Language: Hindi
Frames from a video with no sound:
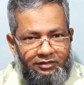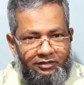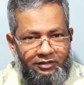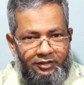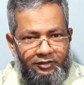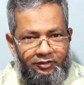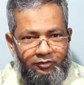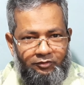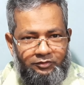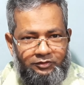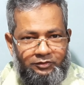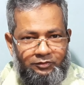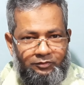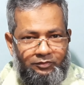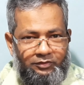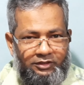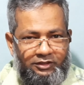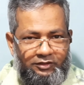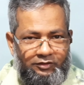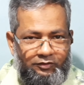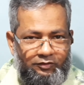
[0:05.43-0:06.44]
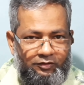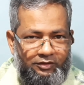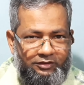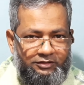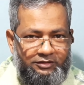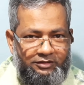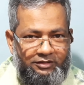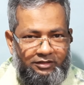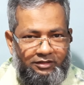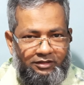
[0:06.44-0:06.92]
इलेक्ट्रॉनिक्स स्कूल
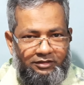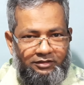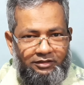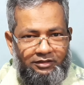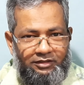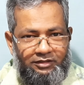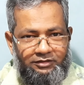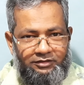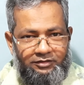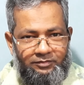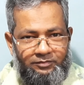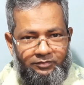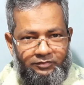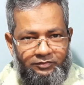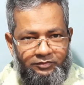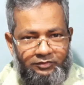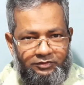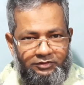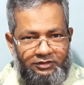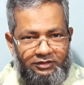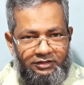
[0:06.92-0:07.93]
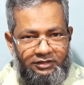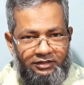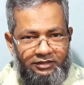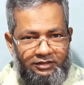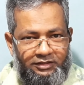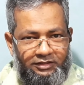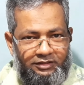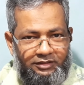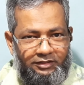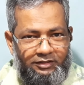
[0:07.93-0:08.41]
टेक्नोलॉजी आइए आज हम
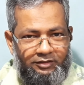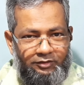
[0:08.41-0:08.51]
सीखेंगे